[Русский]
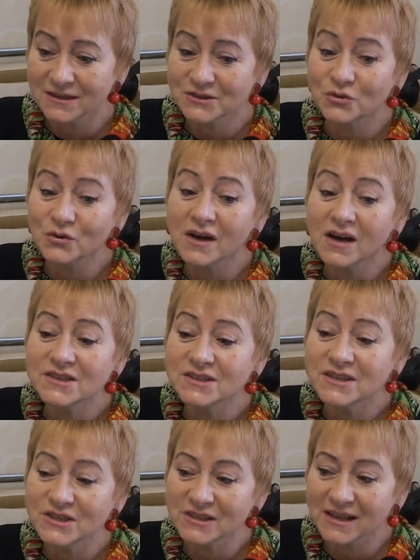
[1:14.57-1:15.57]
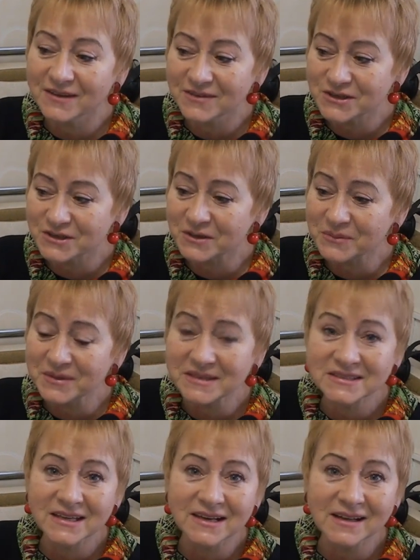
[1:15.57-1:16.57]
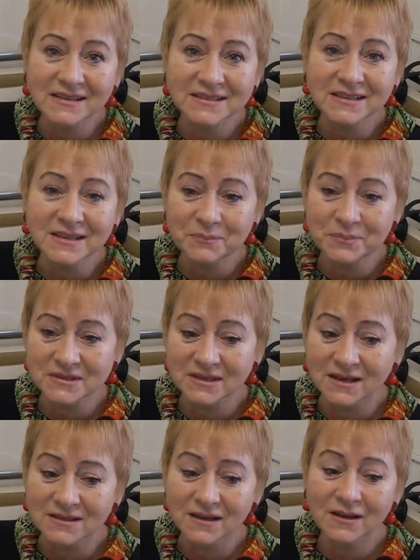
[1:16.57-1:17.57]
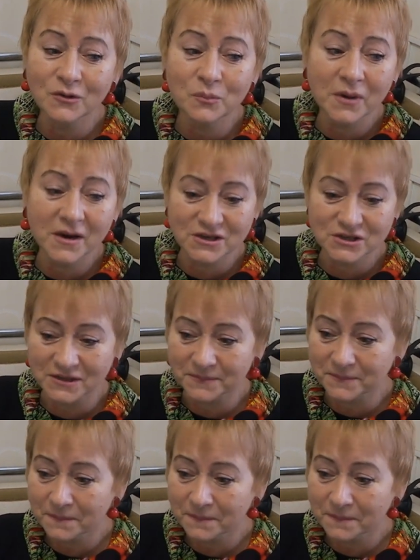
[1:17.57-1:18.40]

что каждый человечек мне старался написать, Любаша,